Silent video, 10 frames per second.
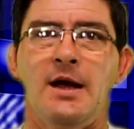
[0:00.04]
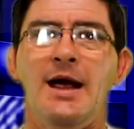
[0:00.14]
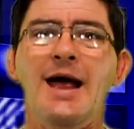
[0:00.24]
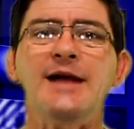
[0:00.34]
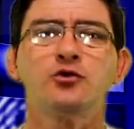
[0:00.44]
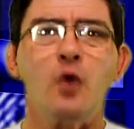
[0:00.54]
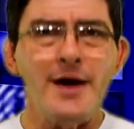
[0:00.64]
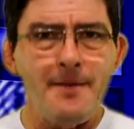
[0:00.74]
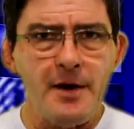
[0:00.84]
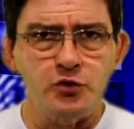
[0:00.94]
É isso
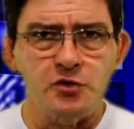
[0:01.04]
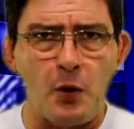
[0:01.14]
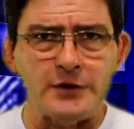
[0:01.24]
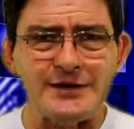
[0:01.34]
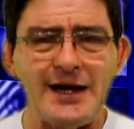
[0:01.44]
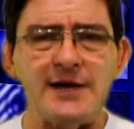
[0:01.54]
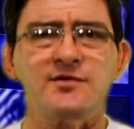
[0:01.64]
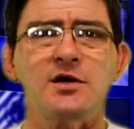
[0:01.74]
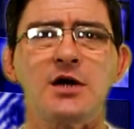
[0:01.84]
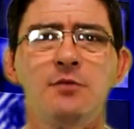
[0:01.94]
aí, amigos do Esporte
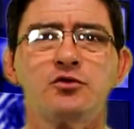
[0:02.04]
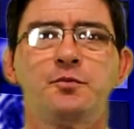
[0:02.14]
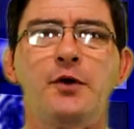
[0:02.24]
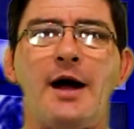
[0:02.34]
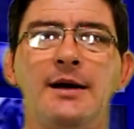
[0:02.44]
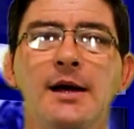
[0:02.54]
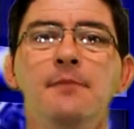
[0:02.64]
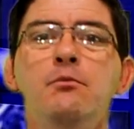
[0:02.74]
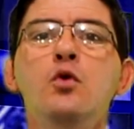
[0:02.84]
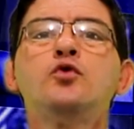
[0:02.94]
10. Ficamos por aqui.
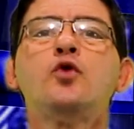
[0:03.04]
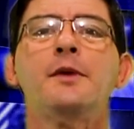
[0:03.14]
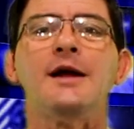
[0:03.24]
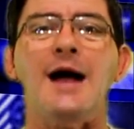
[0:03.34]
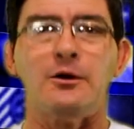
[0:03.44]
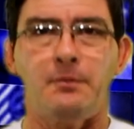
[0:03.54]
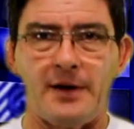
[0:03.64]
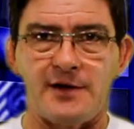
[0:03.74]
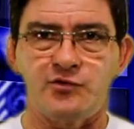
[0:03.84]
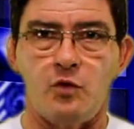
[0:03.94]
Muito obrigado
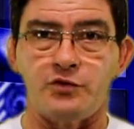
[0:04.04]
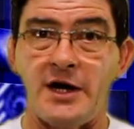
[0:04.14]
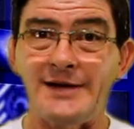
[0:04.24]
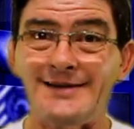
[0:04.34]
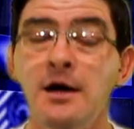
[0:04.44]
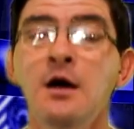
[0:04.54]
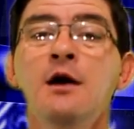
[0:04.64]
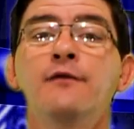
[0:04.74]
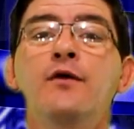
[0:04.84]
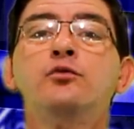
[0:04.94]
pela sua audiência.
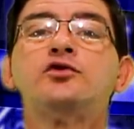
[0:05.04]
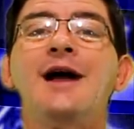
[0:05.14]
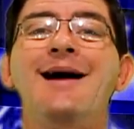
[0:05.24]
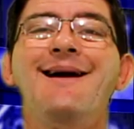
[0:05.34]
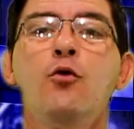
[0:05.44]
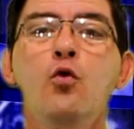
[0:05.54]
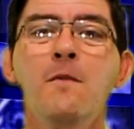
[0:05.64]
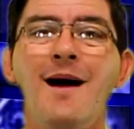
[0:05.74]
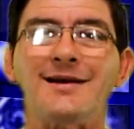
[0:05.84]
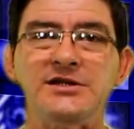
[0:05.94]
Vamos dar
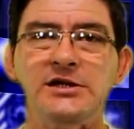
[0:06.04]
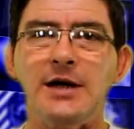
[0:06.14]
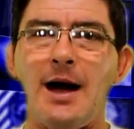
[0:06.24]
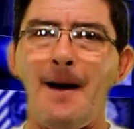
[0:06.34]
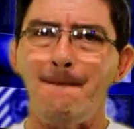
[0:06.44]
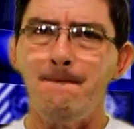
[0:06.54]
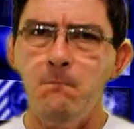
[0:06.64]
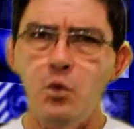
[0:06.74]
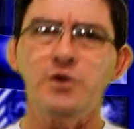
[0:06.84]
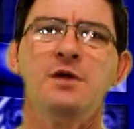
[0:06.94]
uma dica
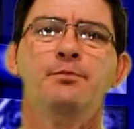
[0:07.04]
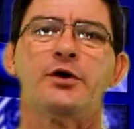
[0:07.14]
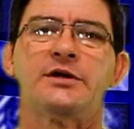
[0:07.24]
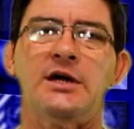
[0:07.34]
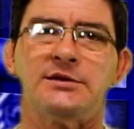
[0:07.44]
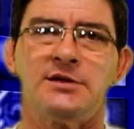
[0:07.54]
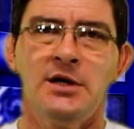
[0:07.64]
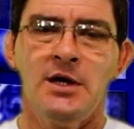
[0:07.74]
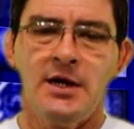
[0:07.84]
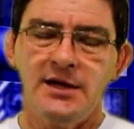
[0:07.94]
muito importante.
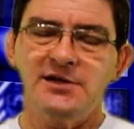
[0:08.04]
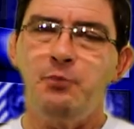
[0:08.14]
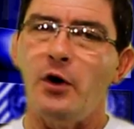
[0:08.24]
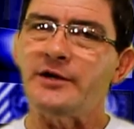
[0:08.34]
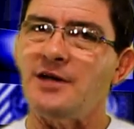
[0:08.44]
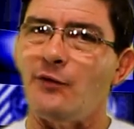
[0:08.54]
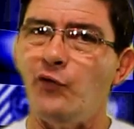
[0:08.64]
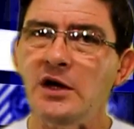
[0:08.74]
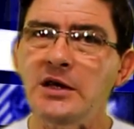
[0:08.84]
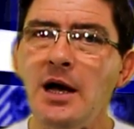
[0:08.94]
Esporte é
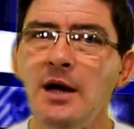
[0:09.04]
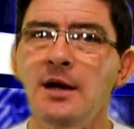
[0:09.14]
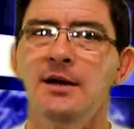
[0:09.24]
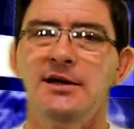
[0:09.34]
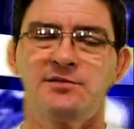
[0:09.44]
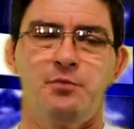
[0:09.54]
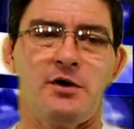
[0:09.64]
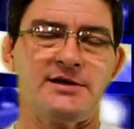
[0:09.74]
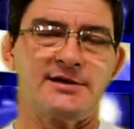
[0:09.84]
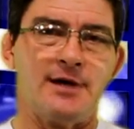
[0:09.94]
vida,
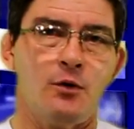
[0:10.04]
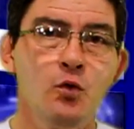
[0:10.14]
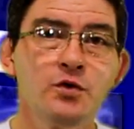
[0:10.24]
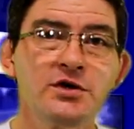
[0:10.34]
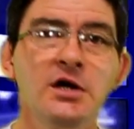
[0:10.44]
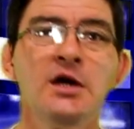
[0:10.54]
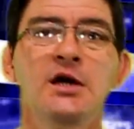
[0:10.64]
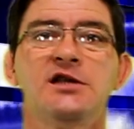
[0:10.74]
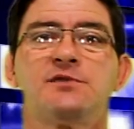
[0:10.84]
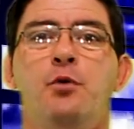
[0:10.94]
esporte é saúde,
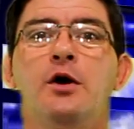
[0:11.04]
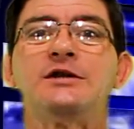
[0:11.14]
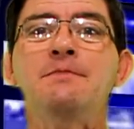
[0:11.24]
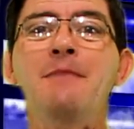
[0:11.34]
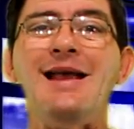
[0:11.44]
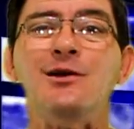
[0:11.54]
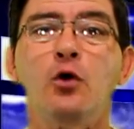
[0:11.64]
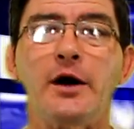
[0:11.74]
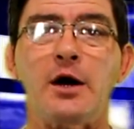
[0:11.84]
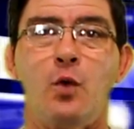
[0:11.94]
esporte
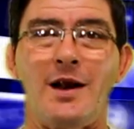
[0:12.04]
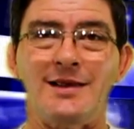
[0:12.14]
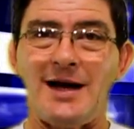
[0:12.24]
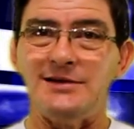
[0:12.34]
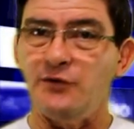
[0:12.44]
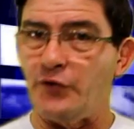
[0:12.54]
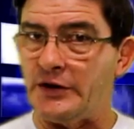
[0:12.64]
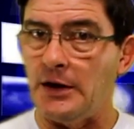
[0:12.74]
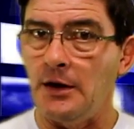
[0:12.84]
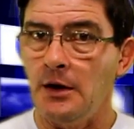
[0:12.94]
melhora a qualidade de vida.